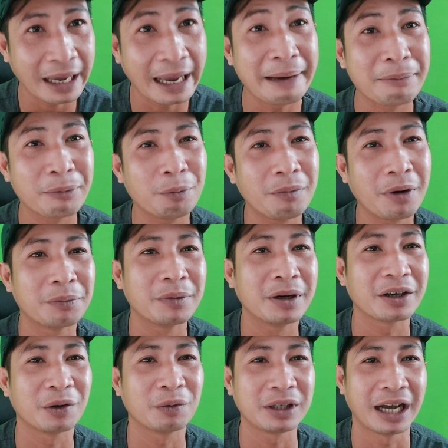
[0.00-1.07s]
em cũng mong
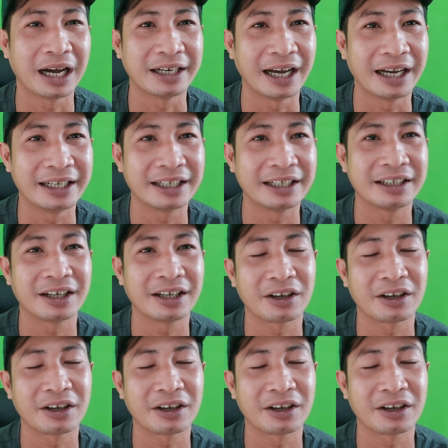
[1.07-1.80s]
á, cũng chờ đợi thôi,